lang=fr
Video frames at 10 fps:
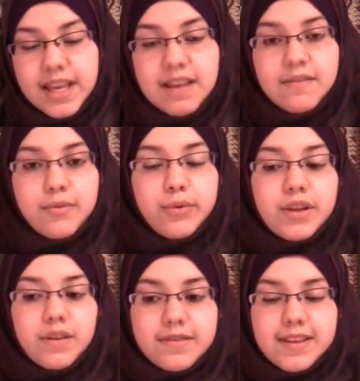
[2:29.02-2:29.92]
et où
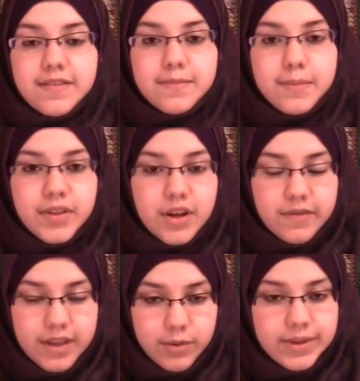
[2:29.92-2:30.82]
il va vivre pendant
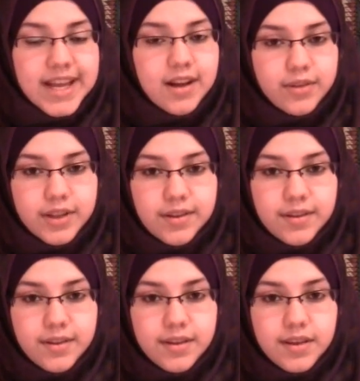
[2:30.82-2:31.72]
environ 40
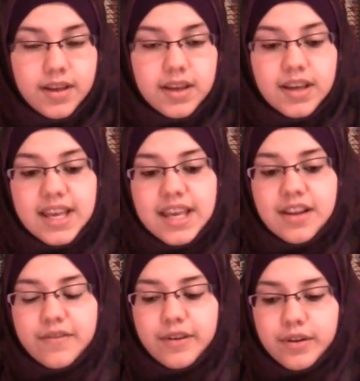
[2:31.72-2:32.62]
ans. Et
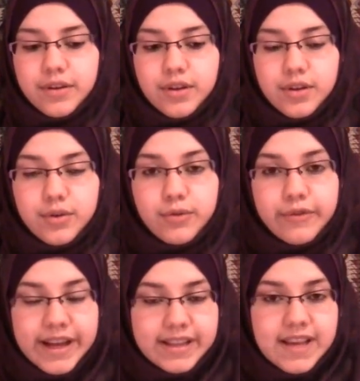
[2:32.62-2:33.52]
il va
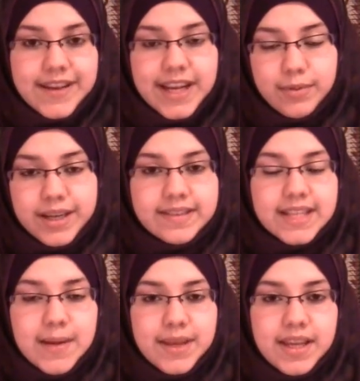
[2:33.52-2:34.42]
gouverner avec les lois
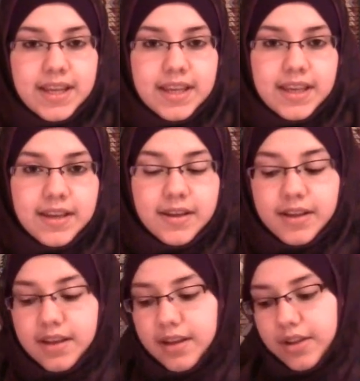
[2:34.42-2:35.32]
islamiques.
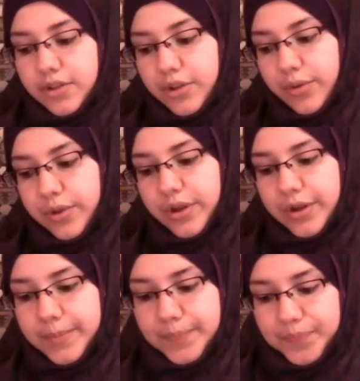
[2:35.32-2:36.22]
Donc,
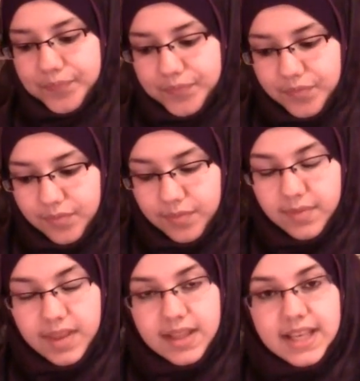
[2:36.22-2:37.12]
euh,
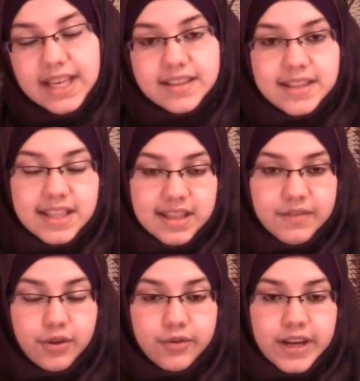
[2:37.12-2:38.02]
il
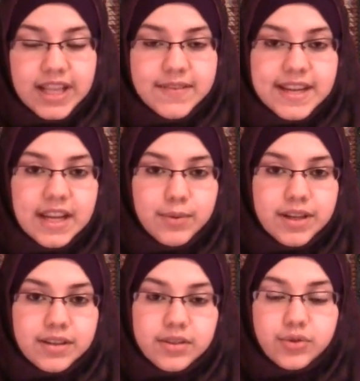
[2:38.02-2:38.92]
va gouverner avec les
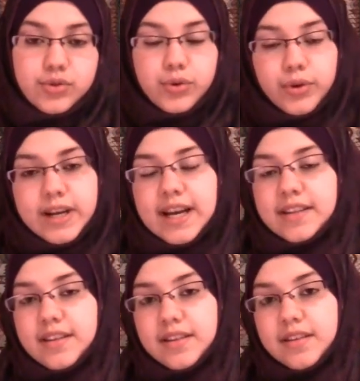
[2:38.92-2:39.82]
lois du
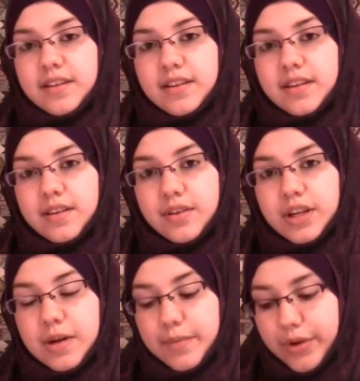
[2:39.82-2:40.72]
Coran,
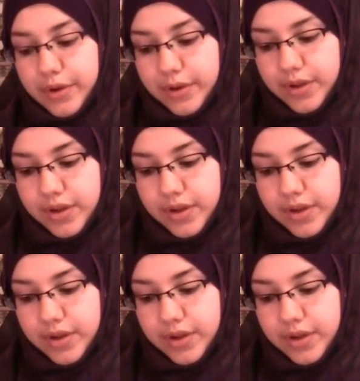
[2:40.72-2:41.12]
comme euh,